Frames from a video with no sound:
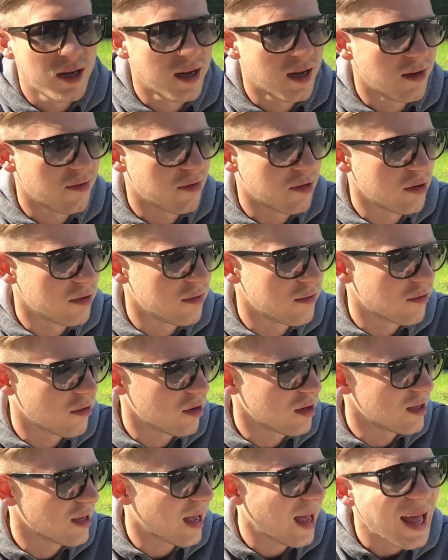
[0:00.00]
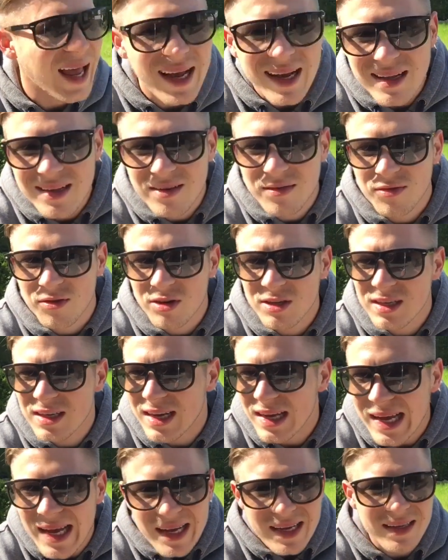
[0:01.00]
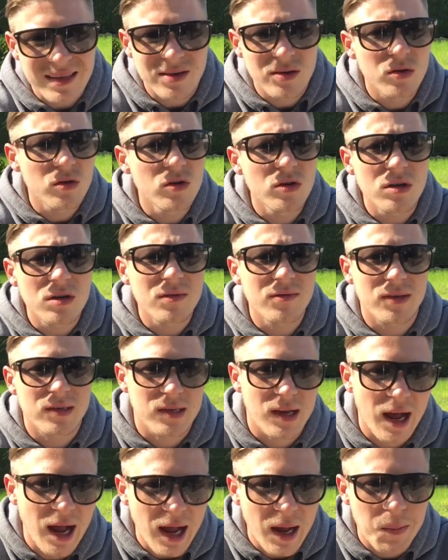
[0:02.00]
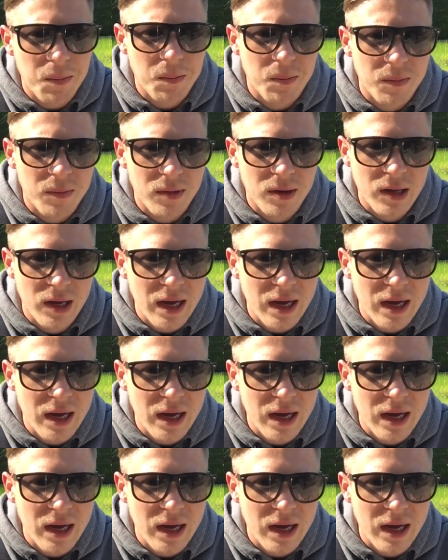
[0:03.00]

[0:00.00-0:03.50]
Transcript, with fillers: ja, wollen, wollen direkt, wollen direkt irgendwas haben.